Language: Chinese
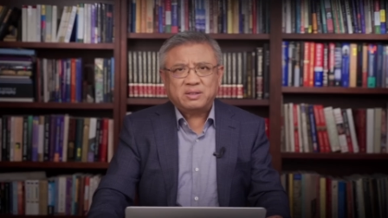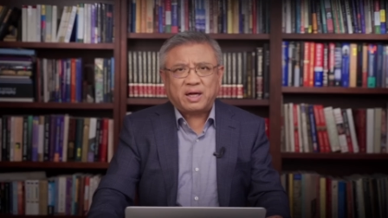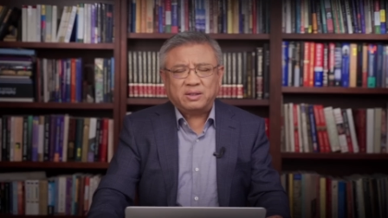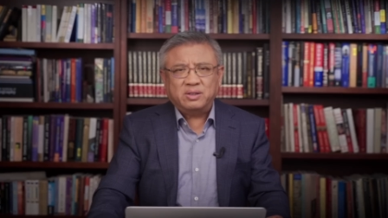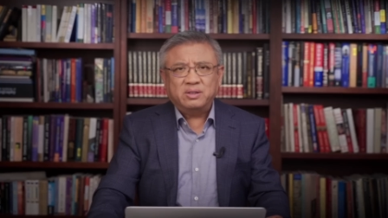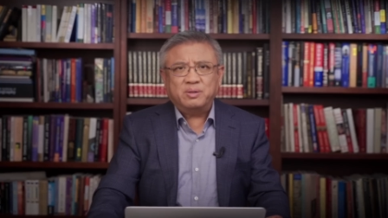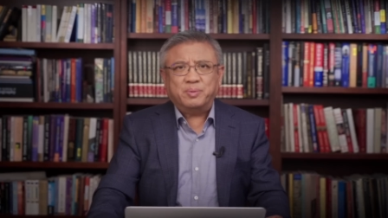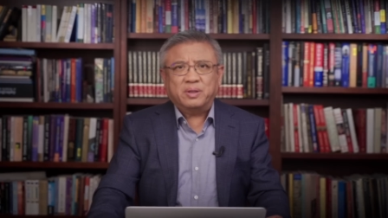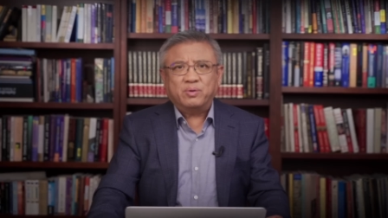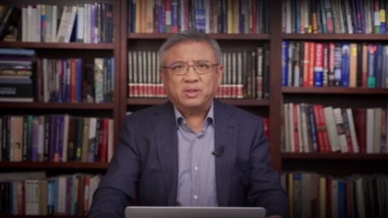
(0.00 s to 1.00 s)
打击日
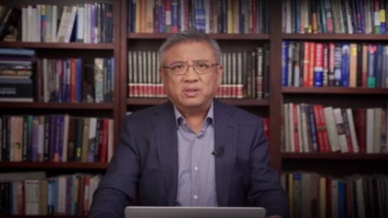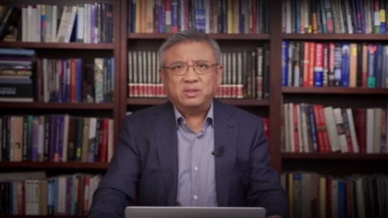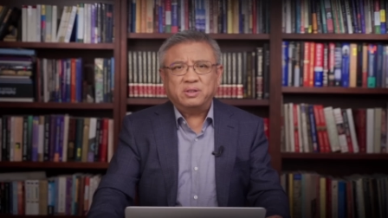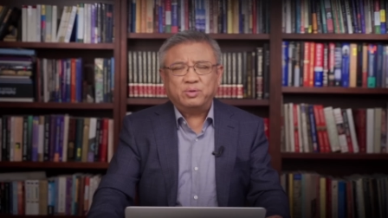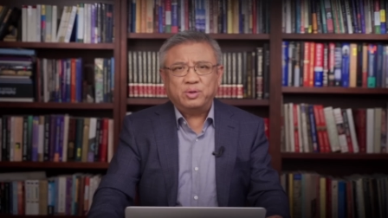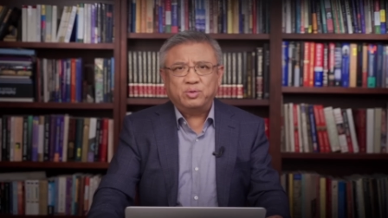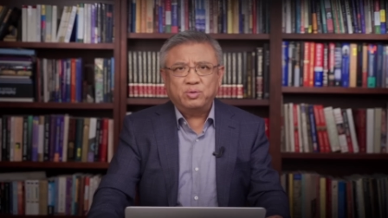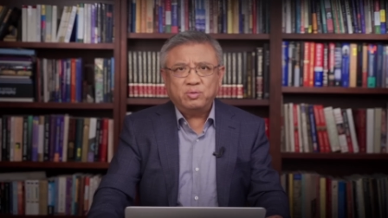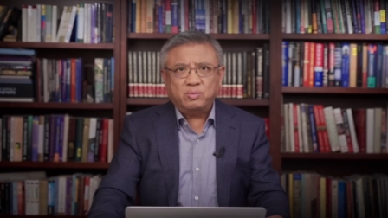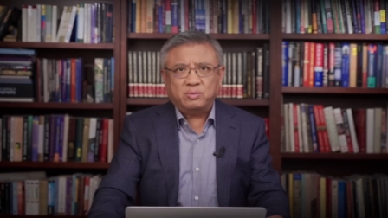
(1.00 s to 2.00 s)
本的话，其实对
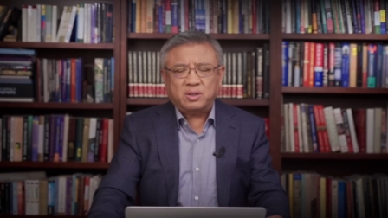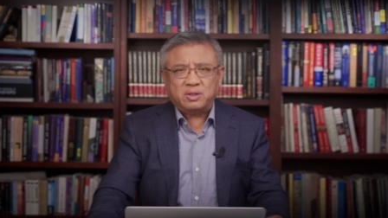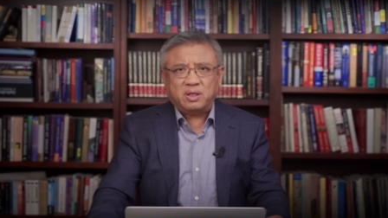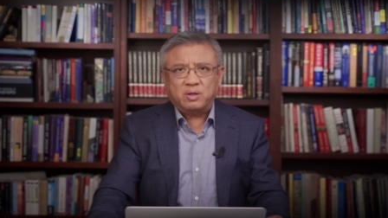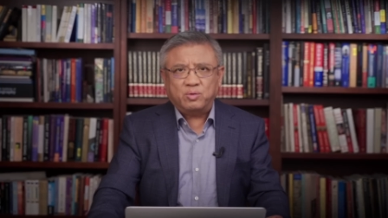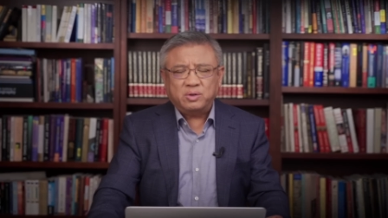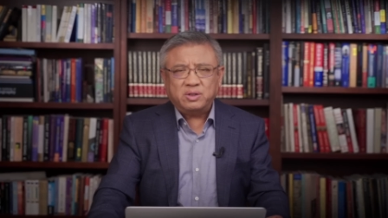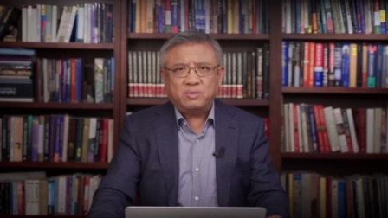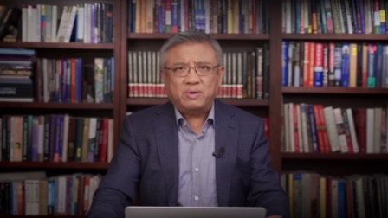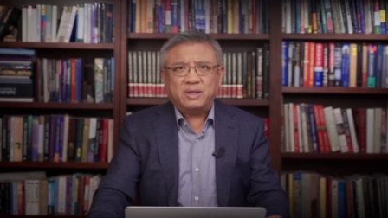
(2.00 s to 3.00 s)
中共的整个国
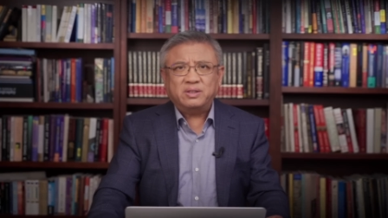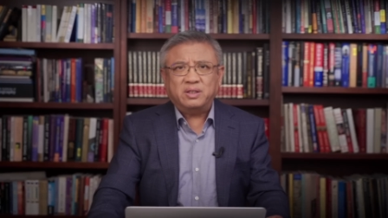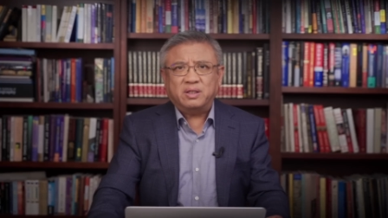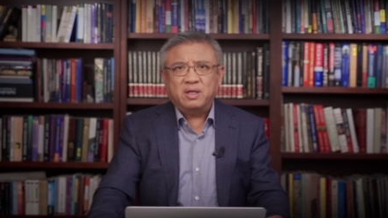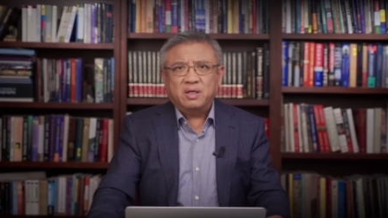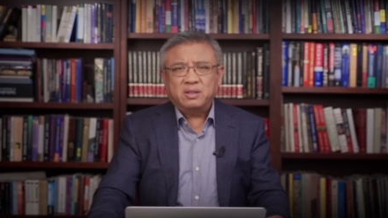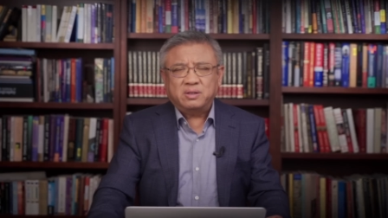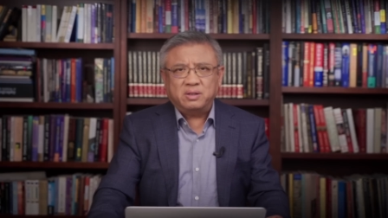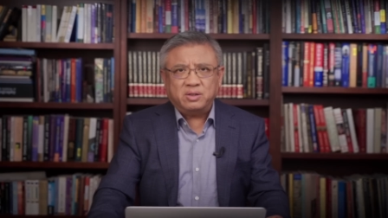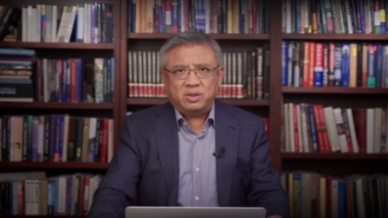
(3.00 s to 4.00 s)
际环境
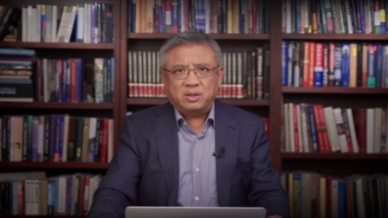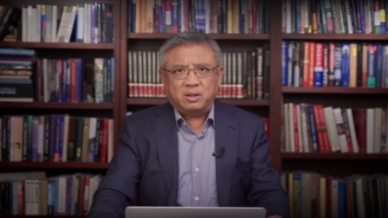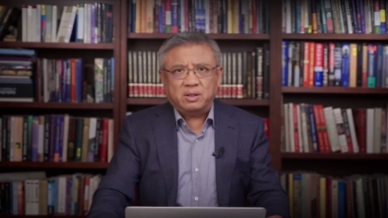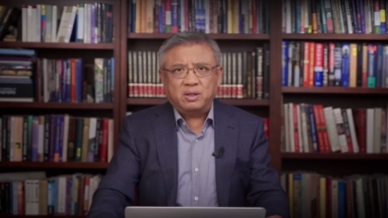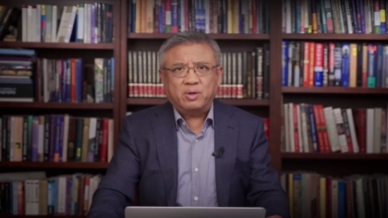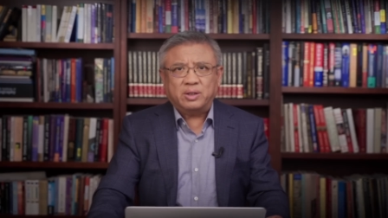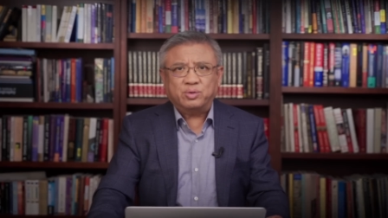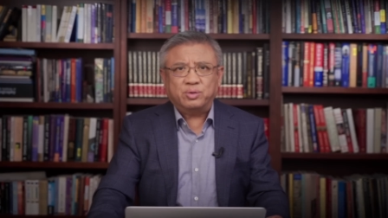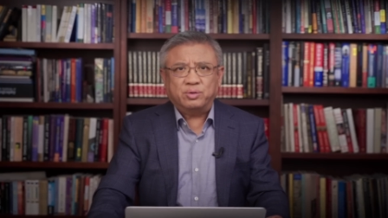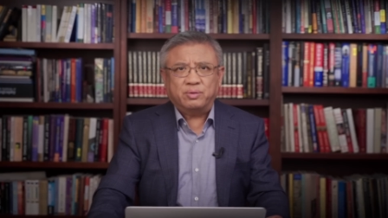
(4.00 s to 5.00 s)
只起到了恶化的
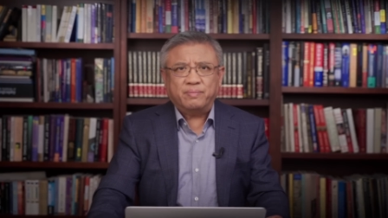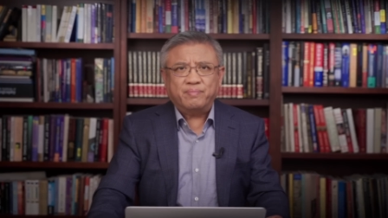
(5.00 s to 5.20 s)
作用。